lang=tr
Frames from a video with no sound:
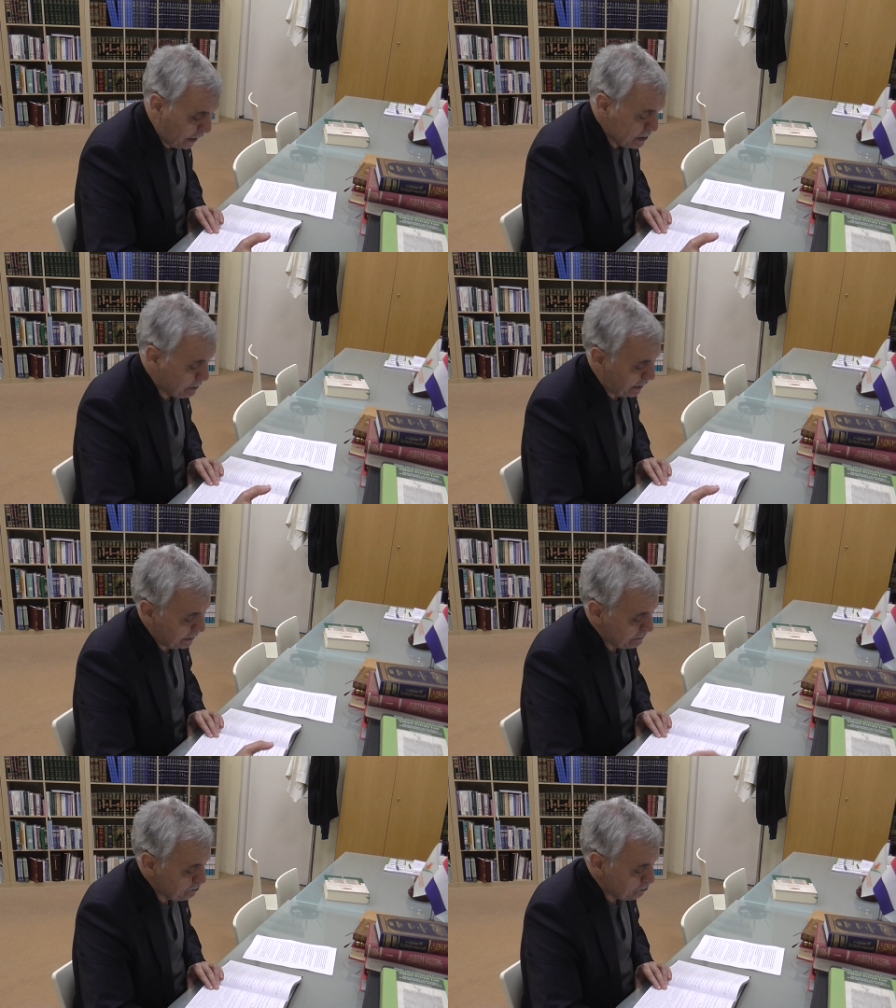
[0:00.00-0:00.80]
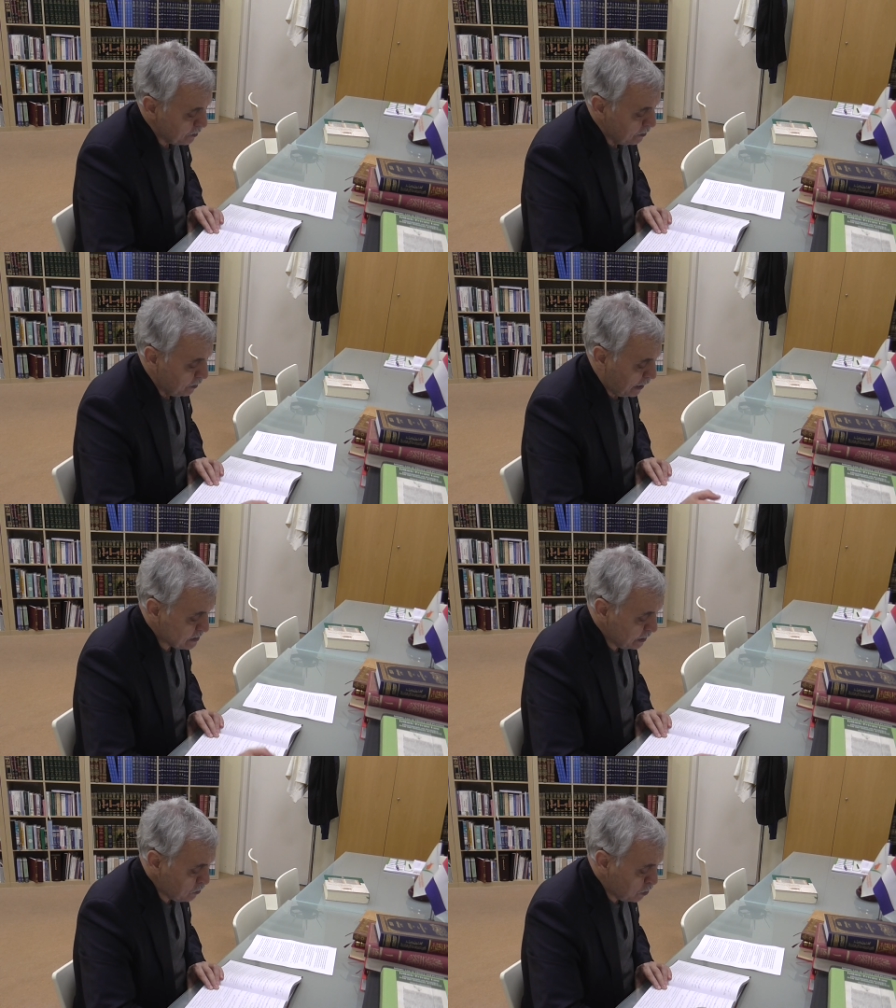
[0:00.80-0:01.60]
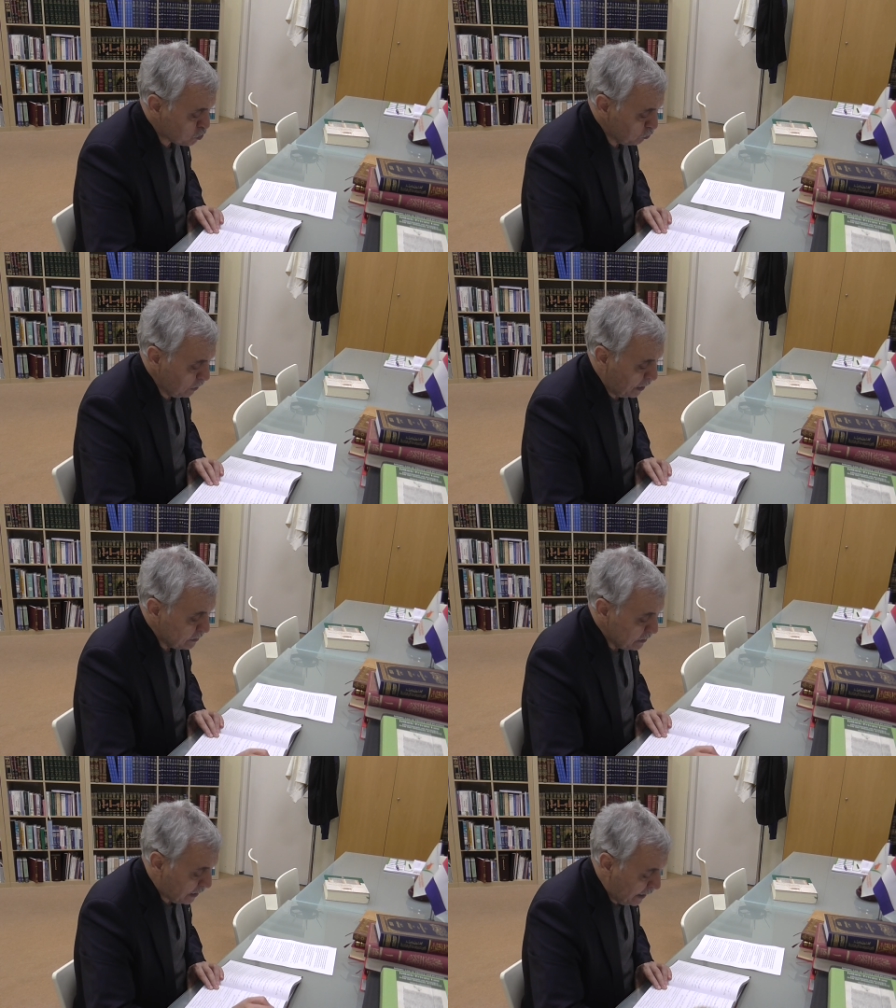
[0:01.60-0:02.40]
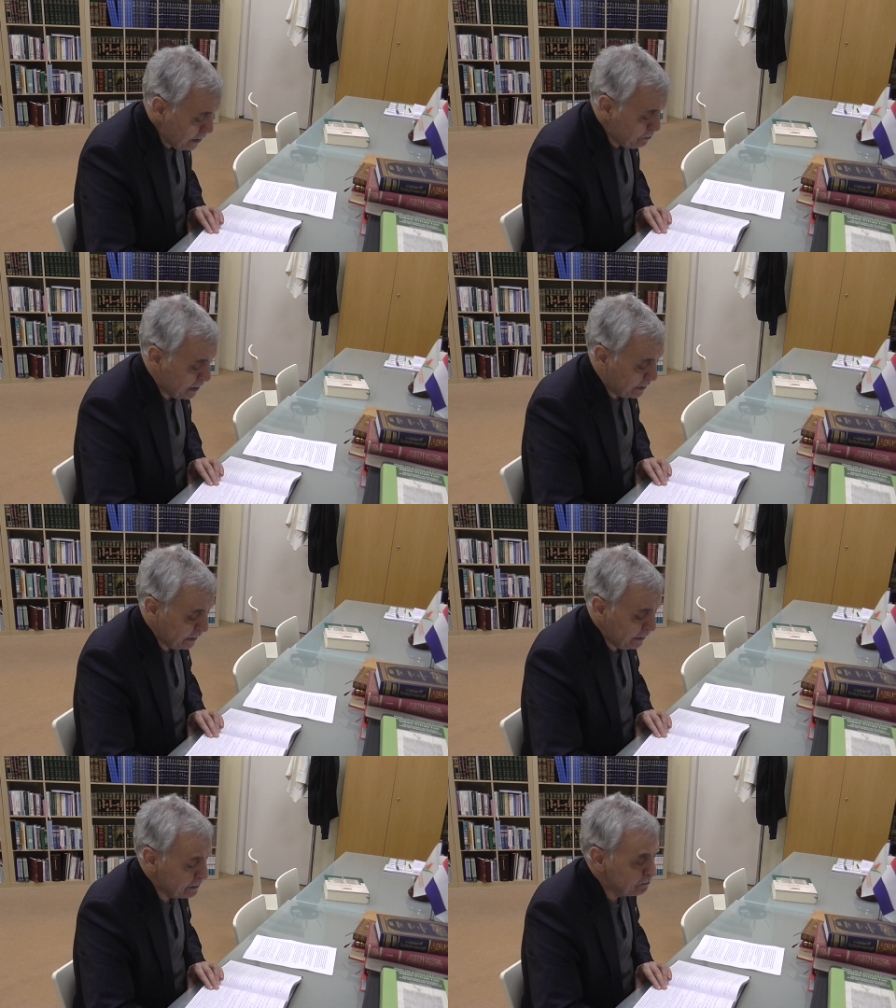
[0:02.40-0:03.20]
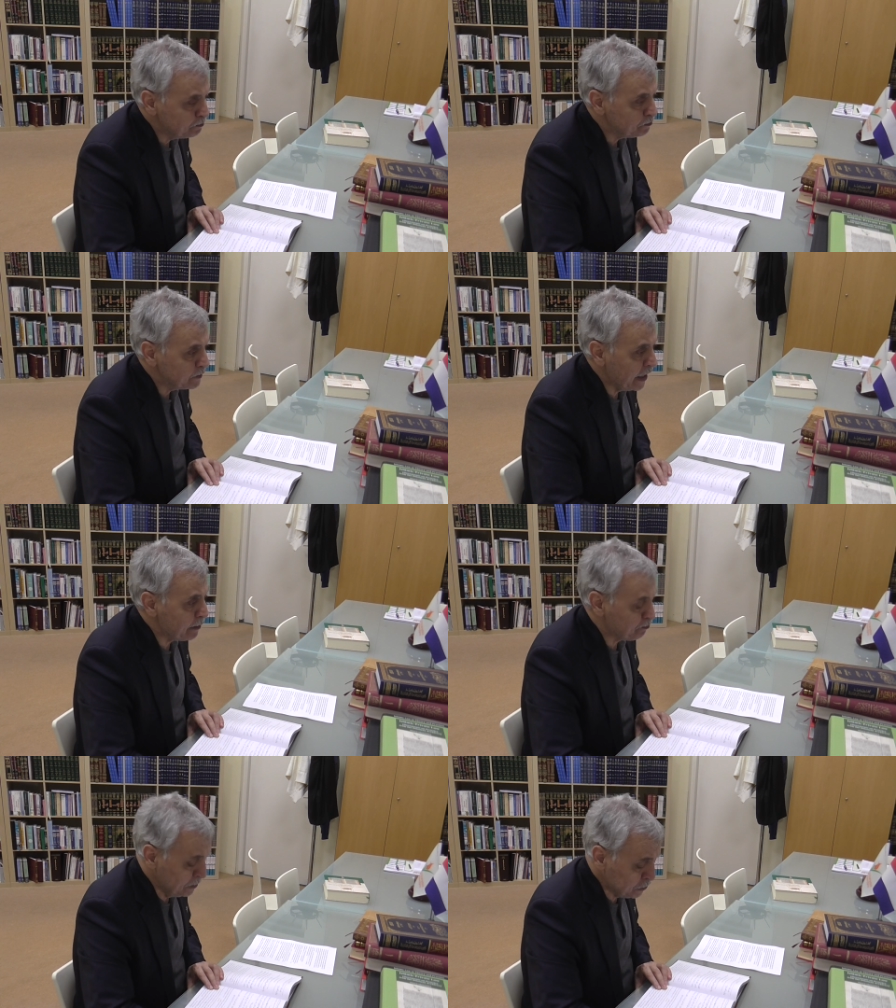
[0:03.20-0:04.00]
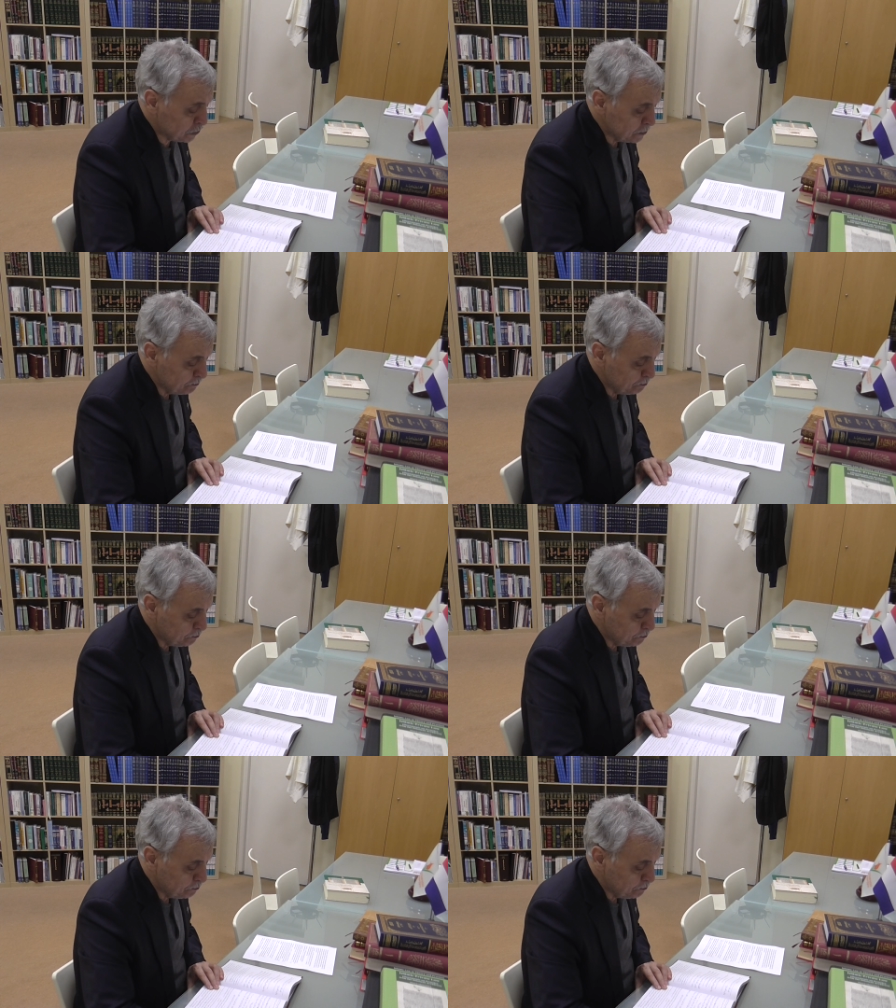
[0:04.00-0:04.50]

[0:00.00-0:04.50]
Hayber'e. Hazreti Resulullah Hayber'i ne yapmış?